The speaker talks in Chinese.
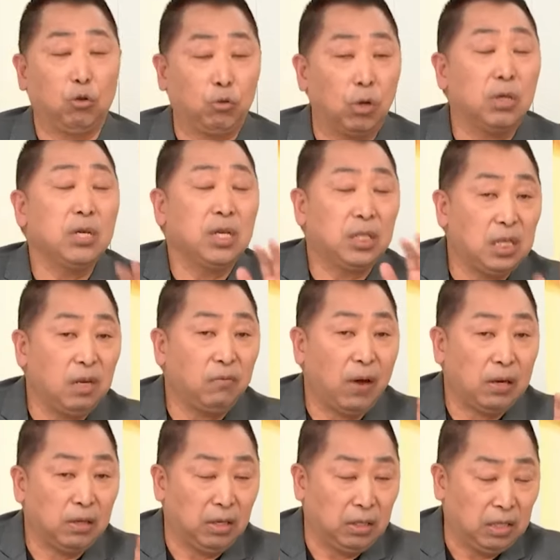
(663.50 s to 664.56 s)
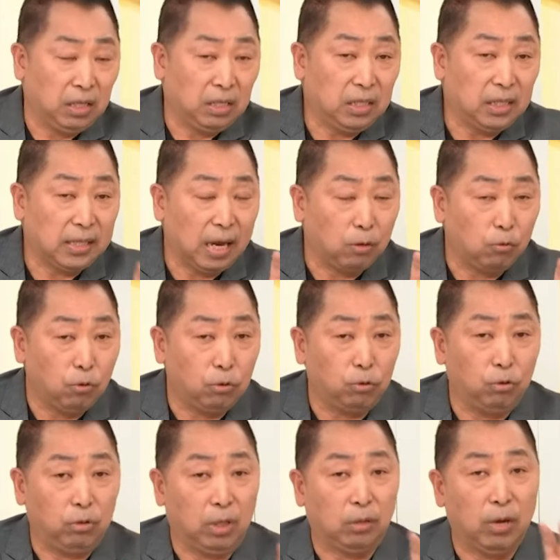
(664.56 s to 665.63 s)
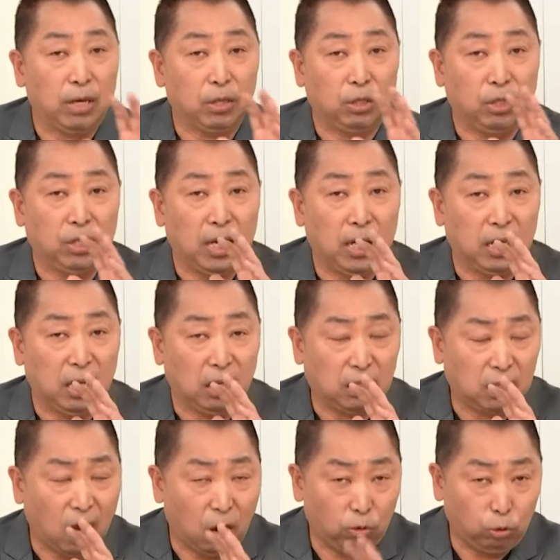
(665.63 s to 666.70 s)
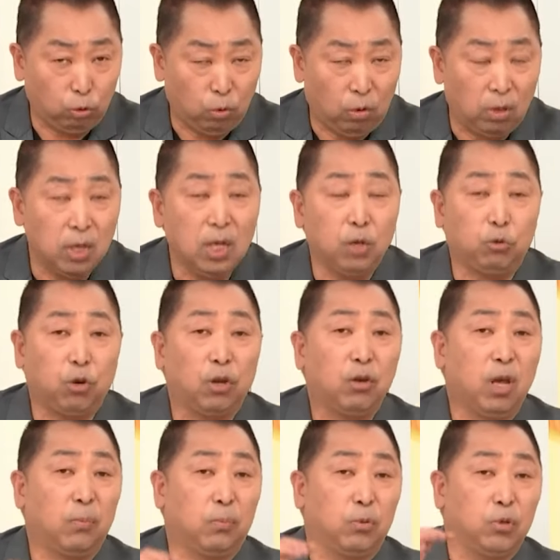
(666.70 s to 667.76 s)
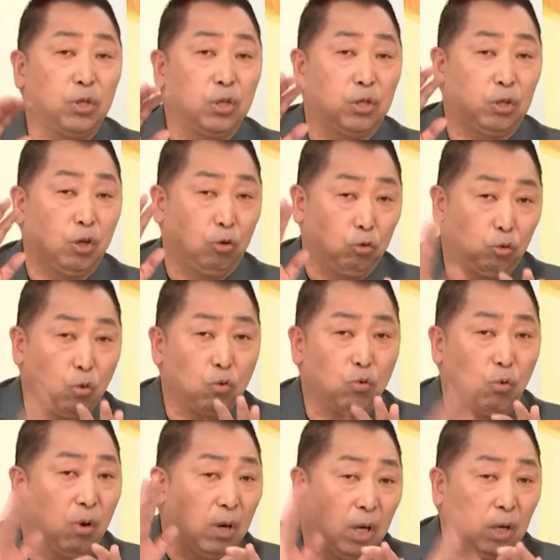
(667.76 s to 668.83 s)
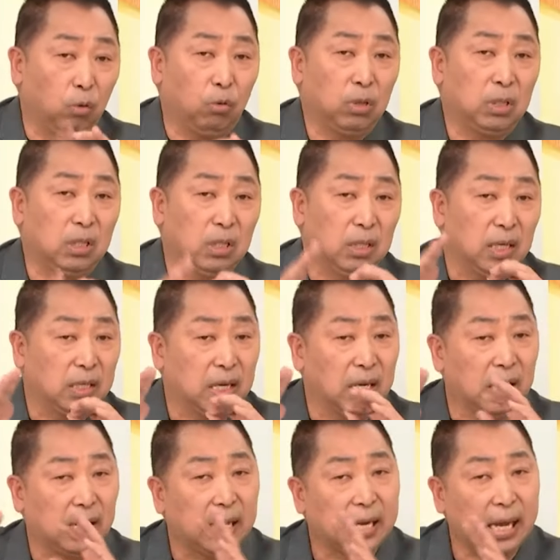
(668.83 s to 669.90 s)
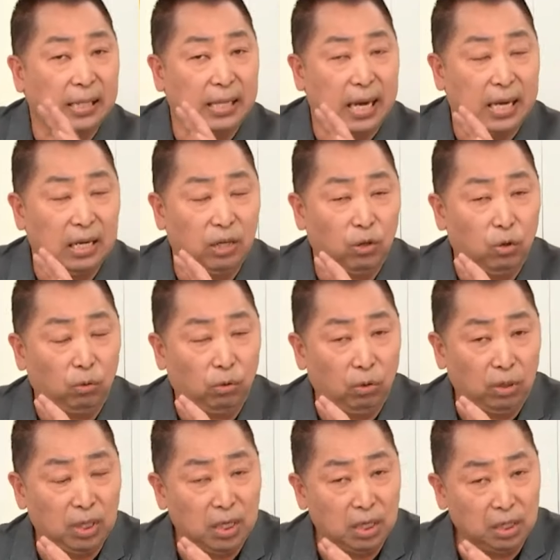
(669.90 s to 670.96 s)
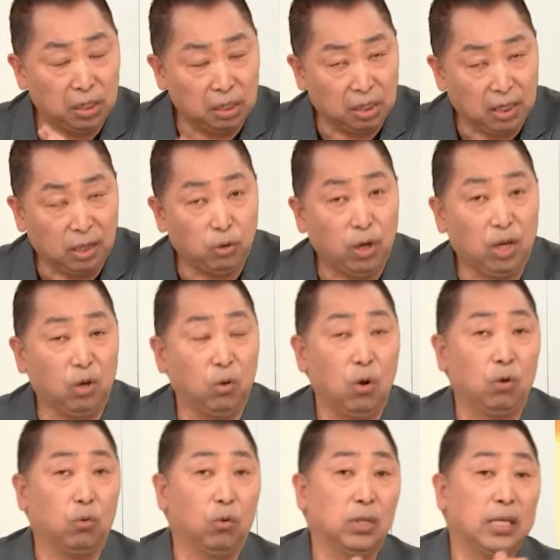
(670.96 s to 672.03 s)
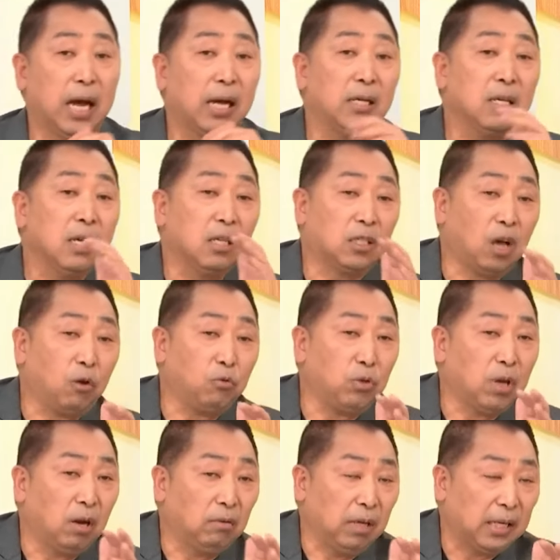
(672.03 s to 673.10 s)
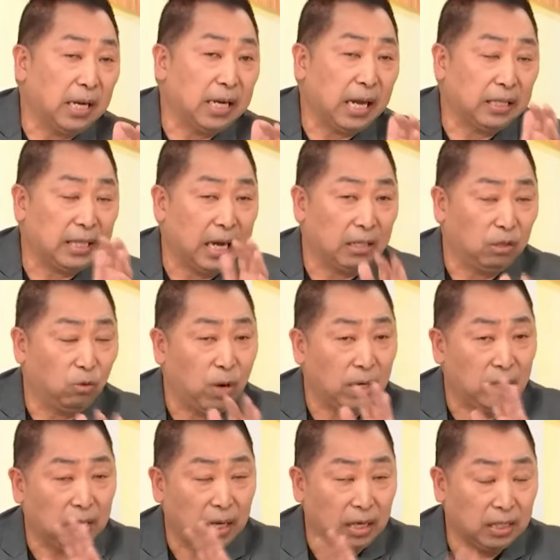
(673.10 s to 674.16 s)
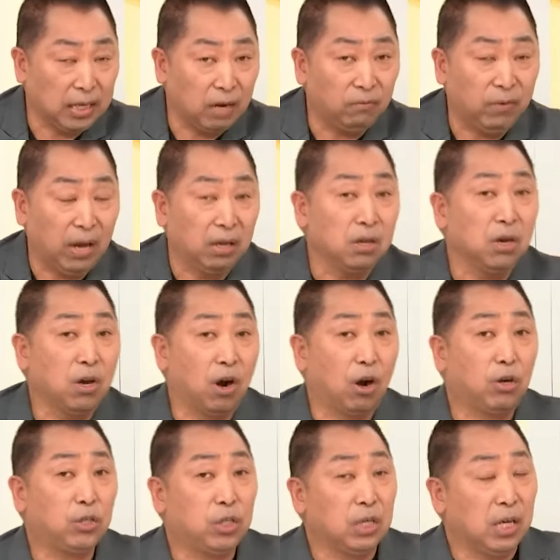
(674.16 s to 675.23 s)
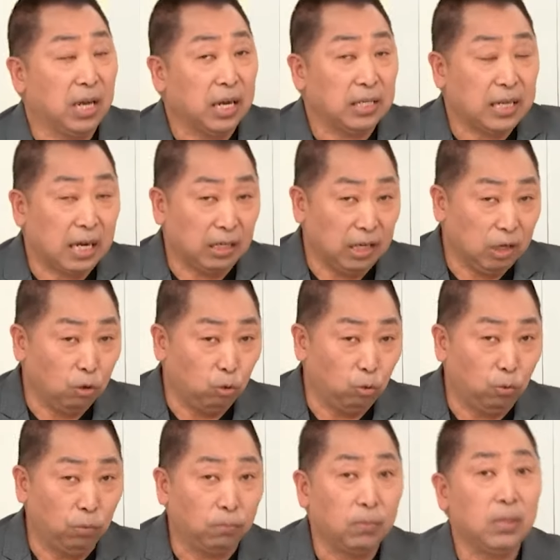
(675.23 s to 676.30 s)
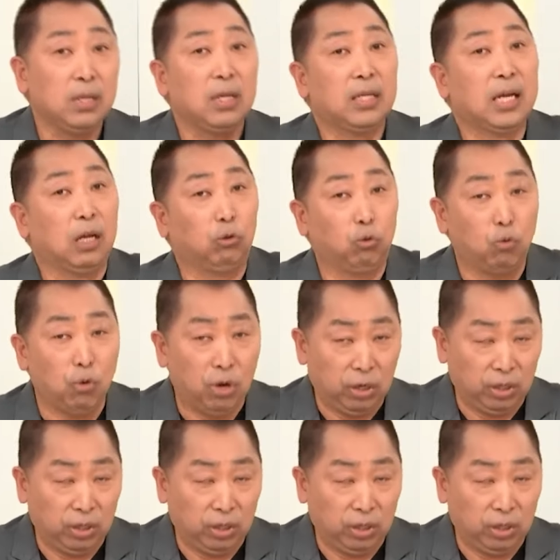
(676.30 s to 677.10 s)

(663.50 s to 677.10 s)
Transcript: 映，就是说，西方的体系在过去一段时间的操作，绝对不是只有中国、俄罗斯这些呢跟他在呢有有意识敌对的国国家遭遇到呢跟他价值观立场的相反，而是连像印度、像土